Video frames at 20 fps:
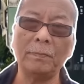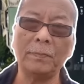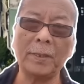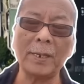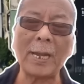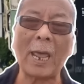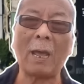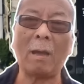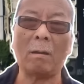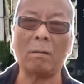
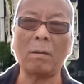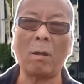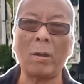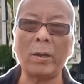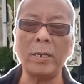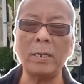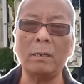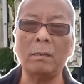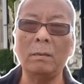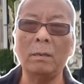Tức là họ
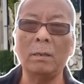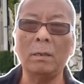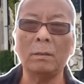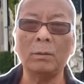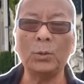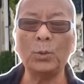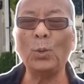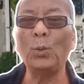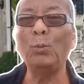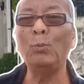nói
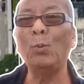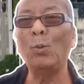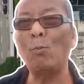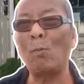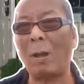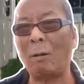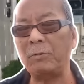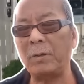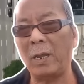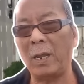tôi muốn
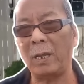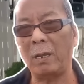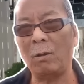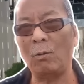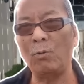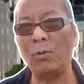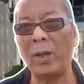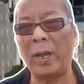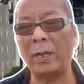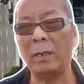bảo vệ
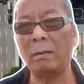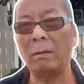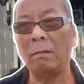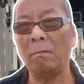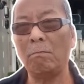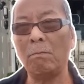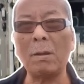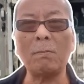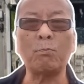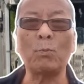Ukraine
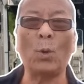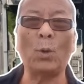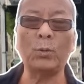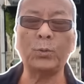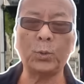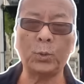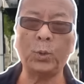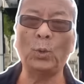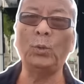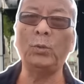bắt buộc
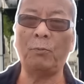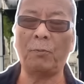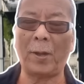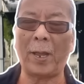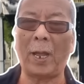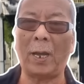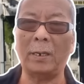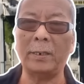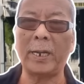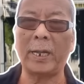tôi
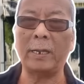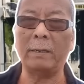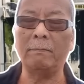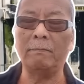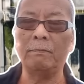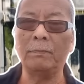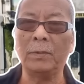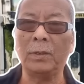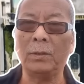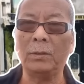phải ở đây
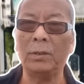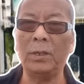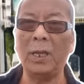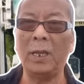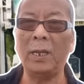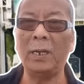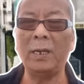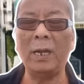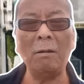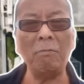
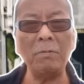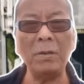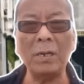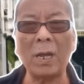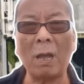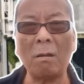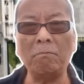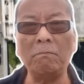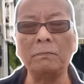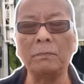vì nếu như
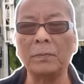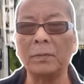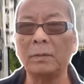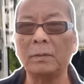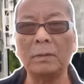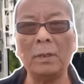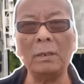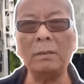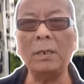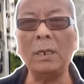không
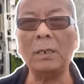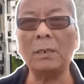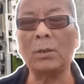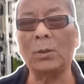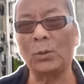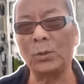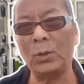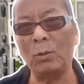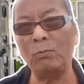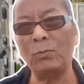đất nước
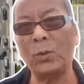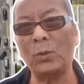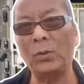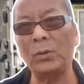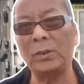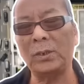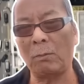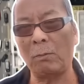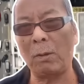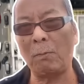của chúng
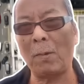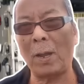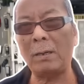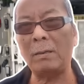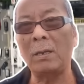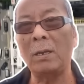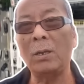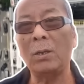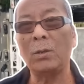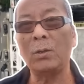tôi sẽ bị
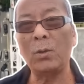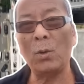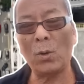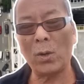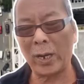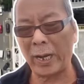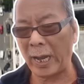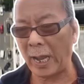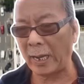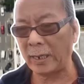mất
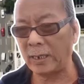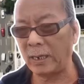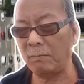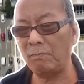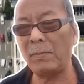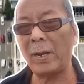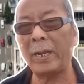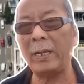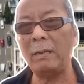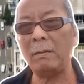do Nga
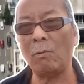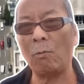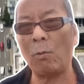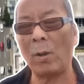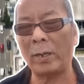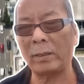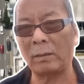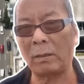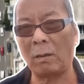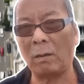chiếm lấy
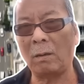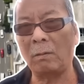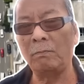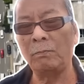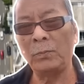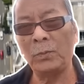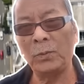hoàn toàn.